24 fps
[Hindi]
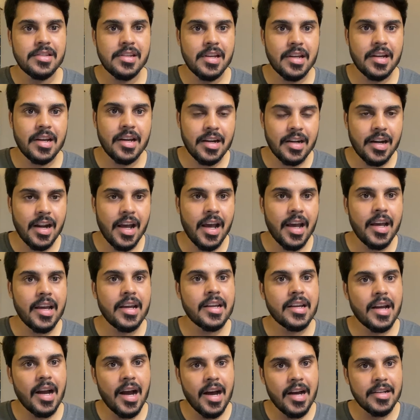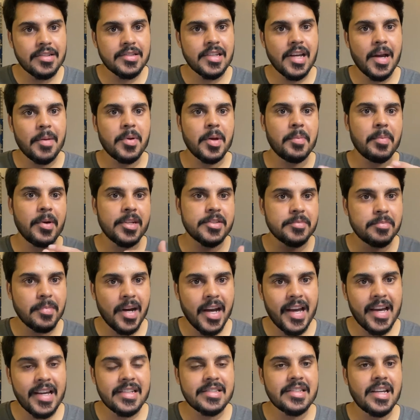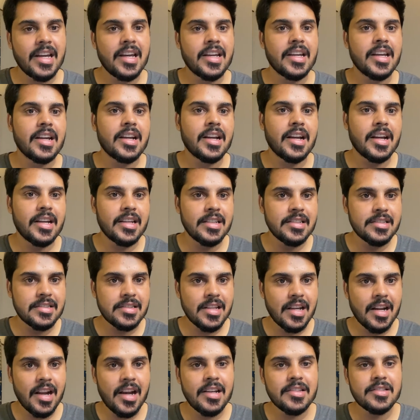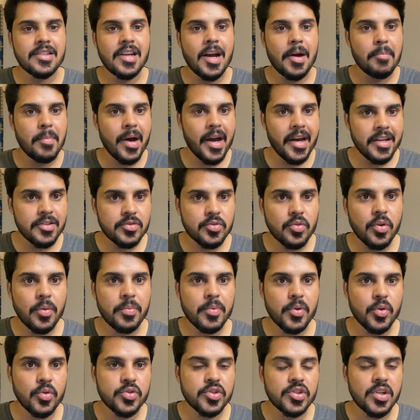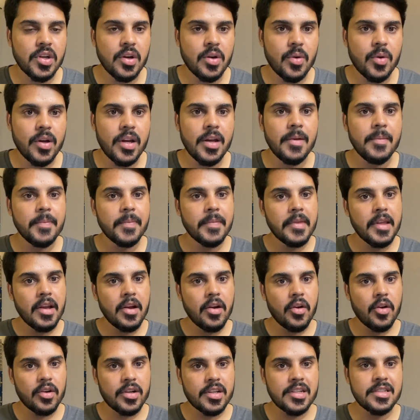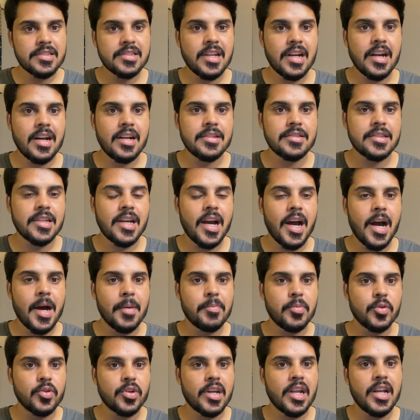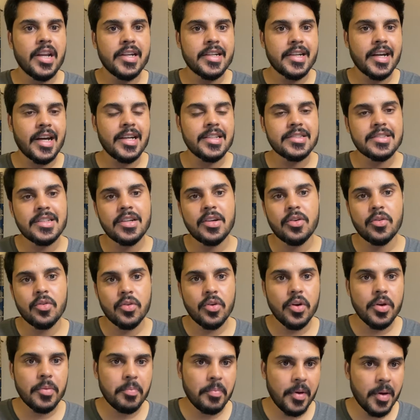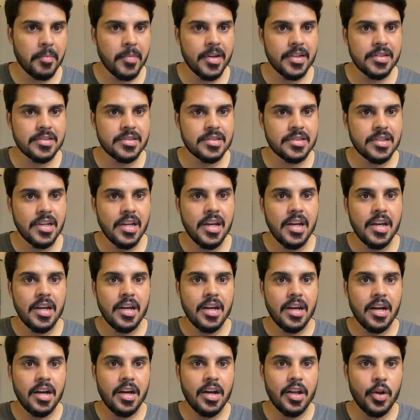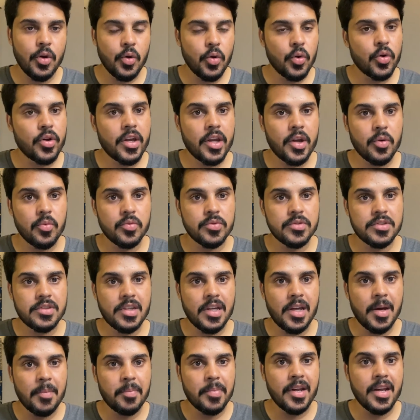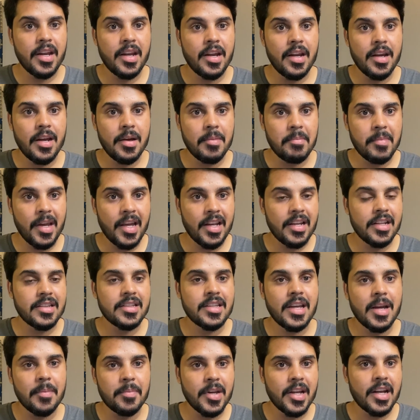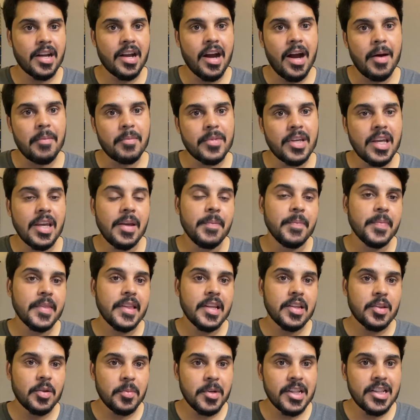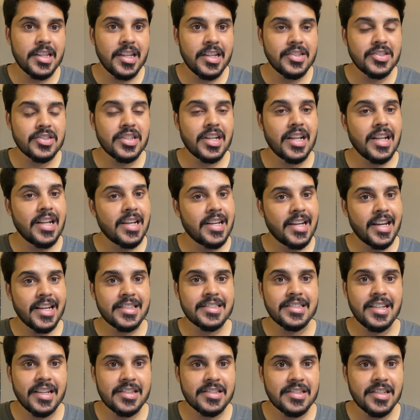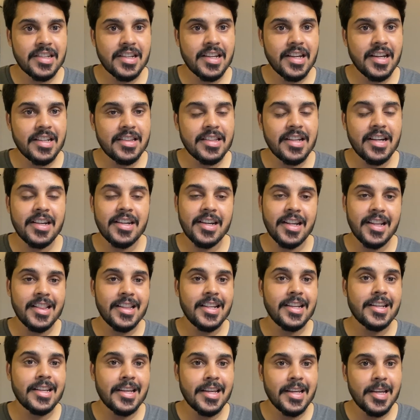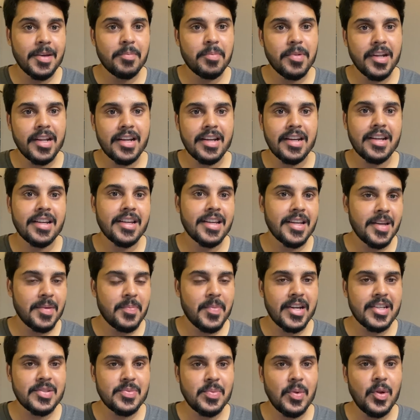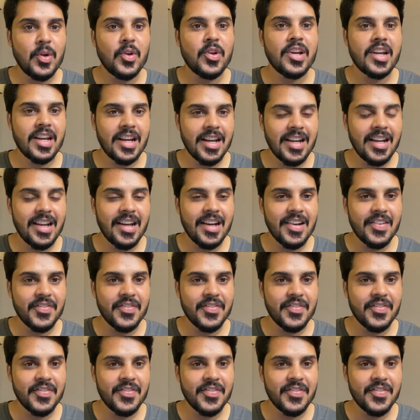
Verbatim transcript: इसे करना है कहाँ से आपके पास बायर्स आएंगे किस तरह से आप बायर्स को अप्रोच करोगे और किस तरह से आप उनके लिए लिए टास्क करोगे और पेमेंट्स लोगे उनसे अपने मेहनत की अपने काम की तो मिलते हैं इंशाल्लाह नेक्स्ट लेक्चर के अंदर टिल दिन कीप लर्निंग कीप एक्सप्लोरिंग अल्लाह